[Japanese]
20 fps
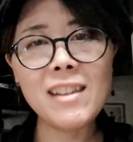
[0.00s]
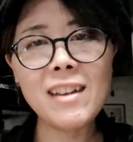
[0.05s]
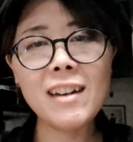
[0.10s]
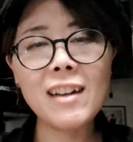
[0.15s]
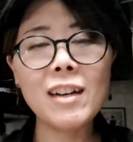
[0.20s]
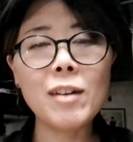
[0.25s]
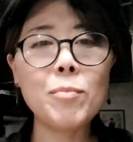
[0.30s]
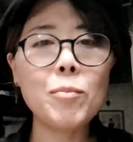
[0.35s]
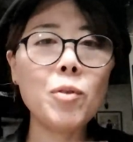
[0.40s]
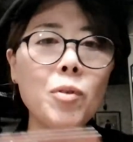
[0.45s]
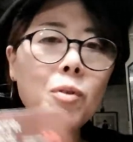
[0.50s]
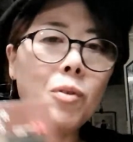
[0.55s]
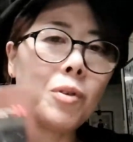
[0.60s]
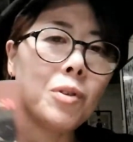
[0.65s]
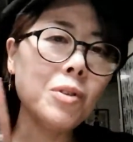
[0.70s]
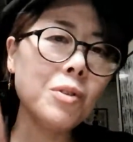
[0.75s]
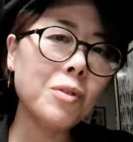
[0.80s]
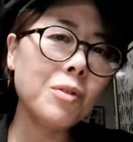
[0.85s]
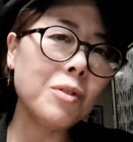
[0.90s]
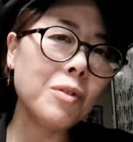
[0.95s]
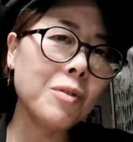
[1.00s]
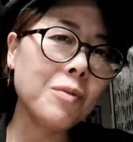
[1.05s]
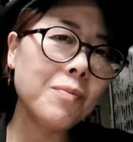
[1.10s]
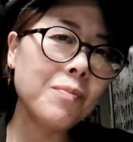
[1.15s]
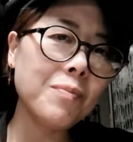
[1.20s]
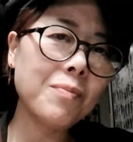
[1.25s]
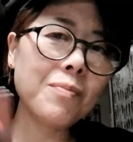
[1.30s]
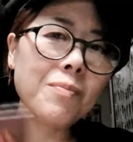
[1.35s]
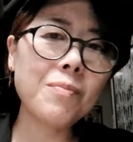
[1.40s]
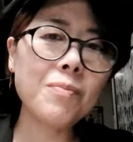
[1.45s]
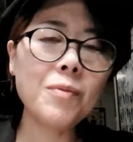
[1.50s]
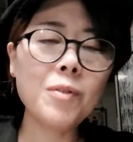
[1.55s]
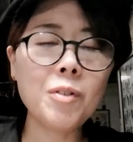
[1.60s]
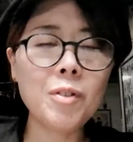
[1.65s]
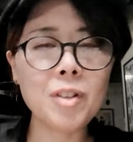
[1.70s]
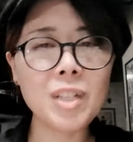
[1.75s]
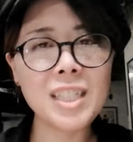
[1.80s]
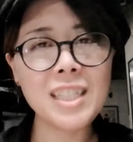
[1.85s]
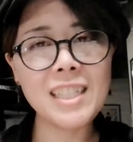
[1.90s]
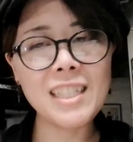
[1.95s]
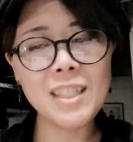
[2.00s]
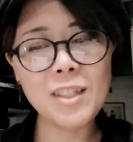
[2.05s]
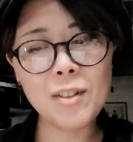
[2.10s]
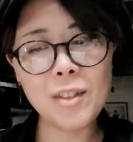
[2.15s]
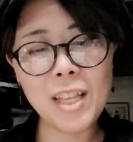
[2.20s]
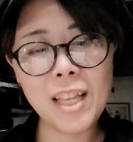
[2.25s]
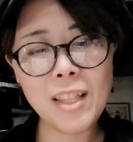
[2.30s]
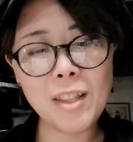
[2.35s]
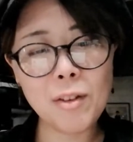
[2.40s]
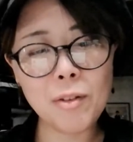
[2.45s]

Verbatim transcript: だからもうこういうものをきちんとね、